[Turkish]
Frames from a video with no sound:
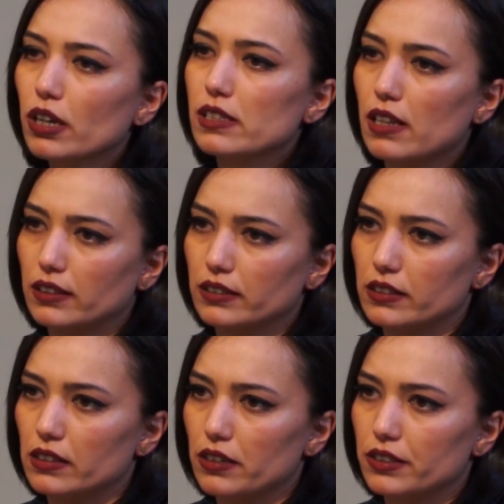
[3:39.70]

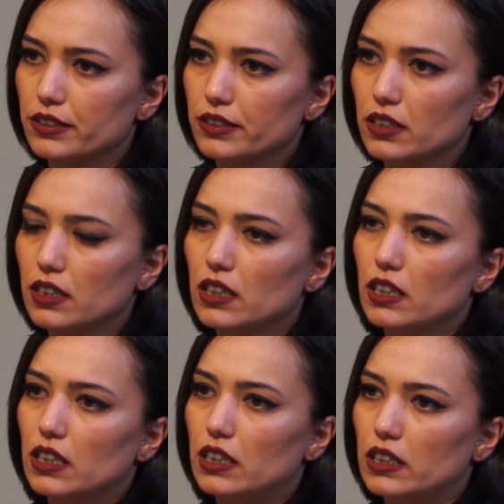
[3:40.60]
kazandırırlar.
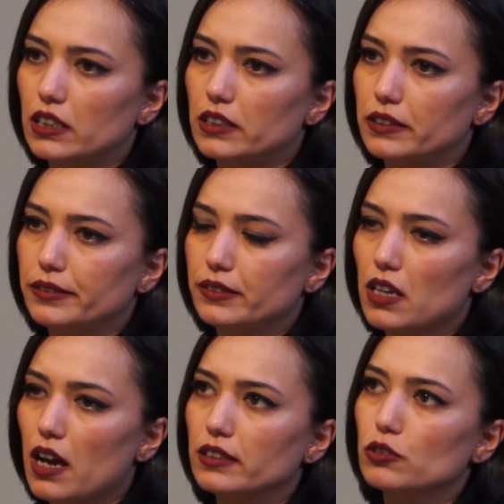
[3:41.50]
E,
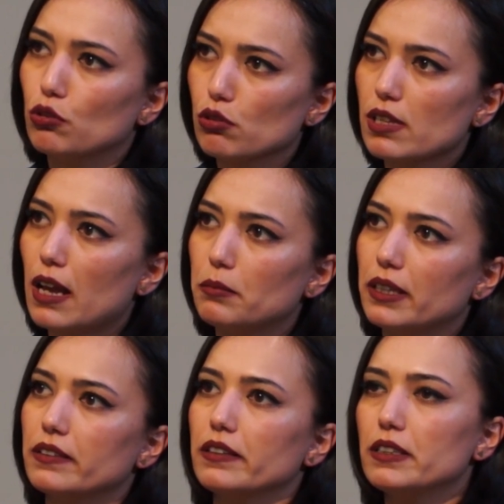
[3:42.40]
yani görsel
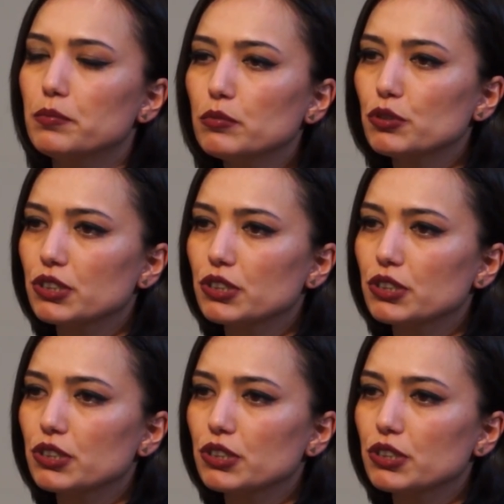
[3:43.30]
medyaya yapım